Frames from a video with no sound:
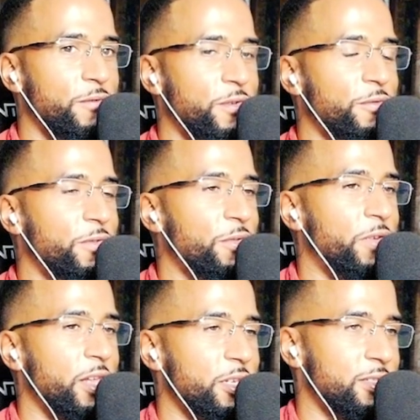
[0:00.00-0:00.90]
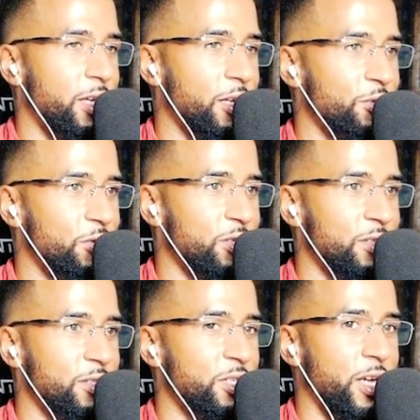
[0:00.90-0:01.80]
Wie, wie wenig zeige ich euch,
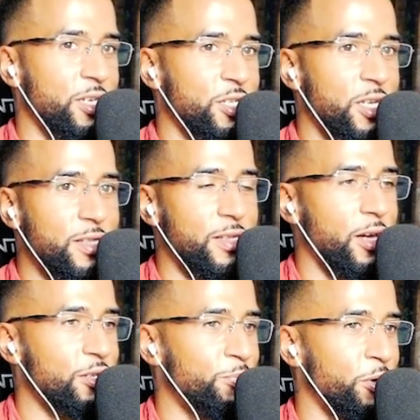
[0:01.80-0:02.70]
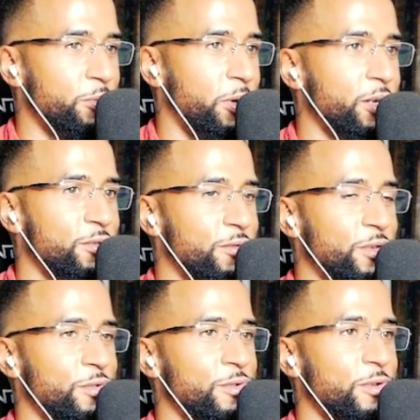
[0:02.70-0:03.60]
dass ich eigentlich jeden Tag Sport mache, so
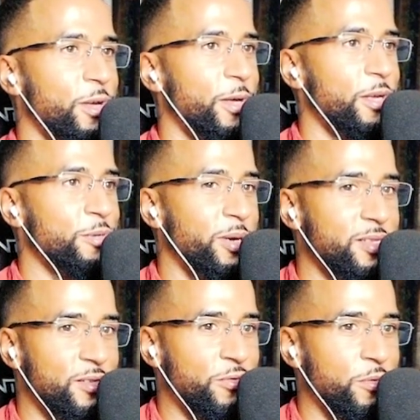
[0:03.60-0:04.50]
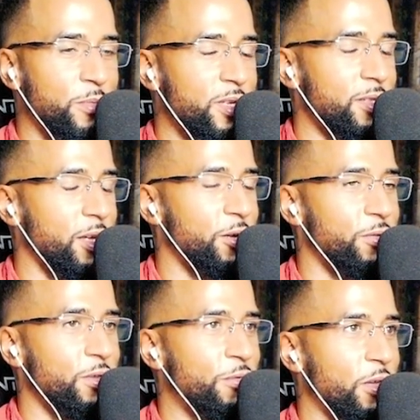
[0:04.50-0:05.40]
weißt du? Ich mache das für mich, Digga,
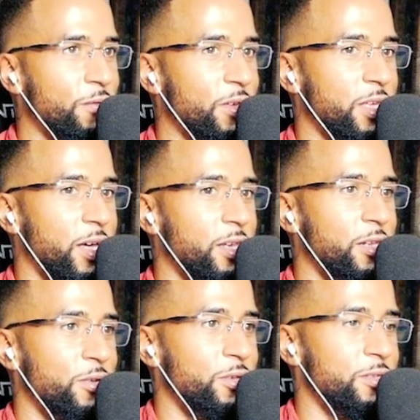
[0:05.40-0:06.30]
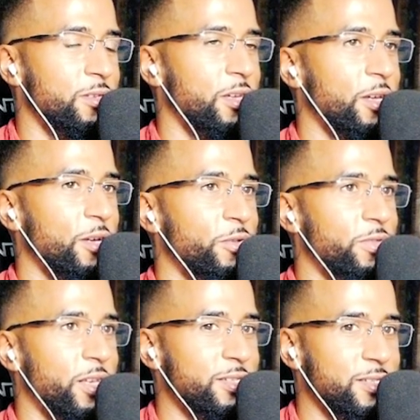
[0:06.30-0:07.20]
und nicht für irgendwelche anderen Leute.
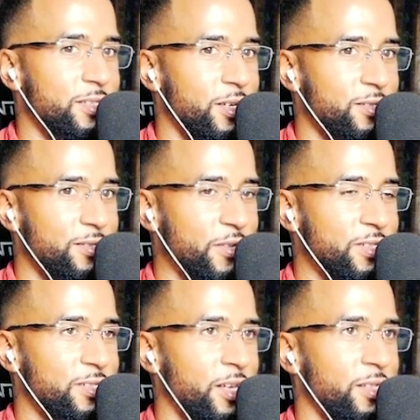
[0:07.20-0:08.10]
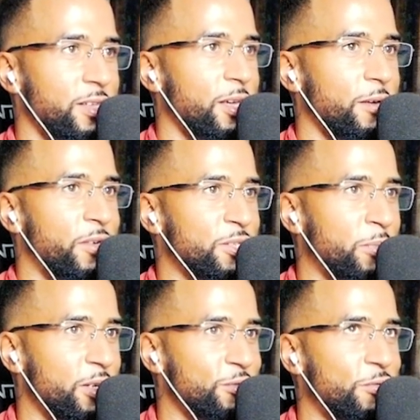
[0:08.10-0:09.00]
Und das ist das, was zählt. Was
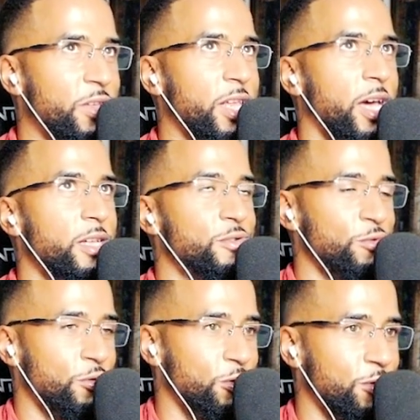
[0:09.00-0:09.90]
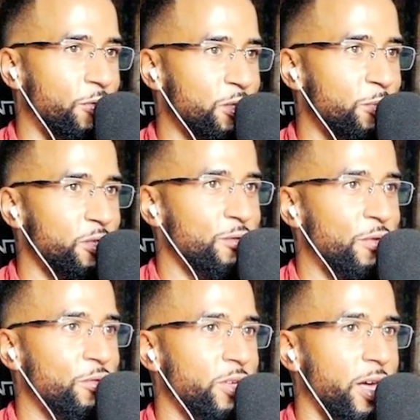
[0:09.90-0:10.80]
machst du, wenn keiner zuguckt? Was machst
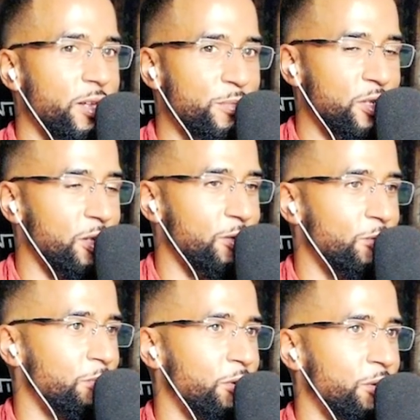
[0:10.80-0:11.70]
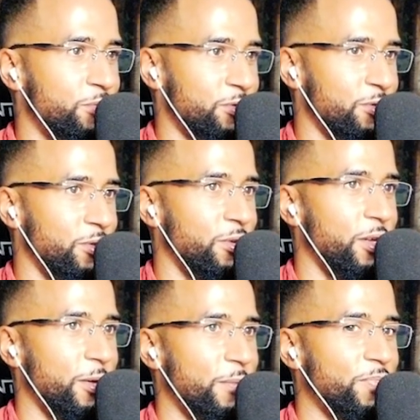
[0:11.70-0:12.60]
du, wenn du keine Bestätigung bekommst? So.
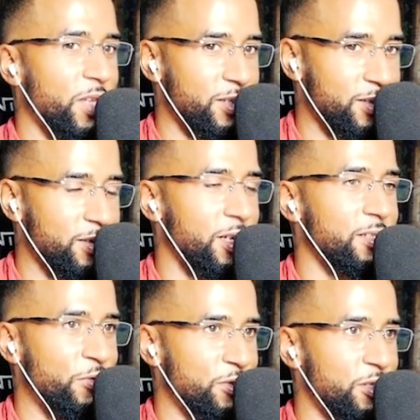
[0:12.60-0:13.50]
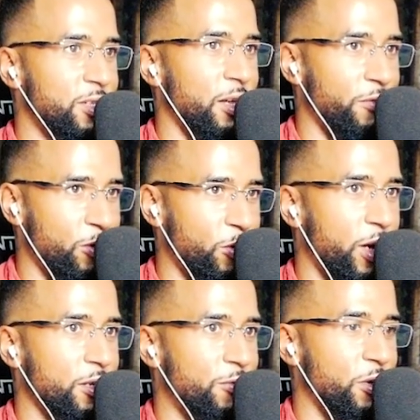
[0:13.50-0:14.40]
Das ist das, wo sich zeigt, wer du
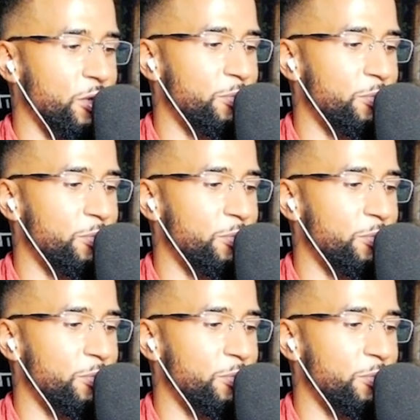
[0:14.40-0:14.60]
eigentlich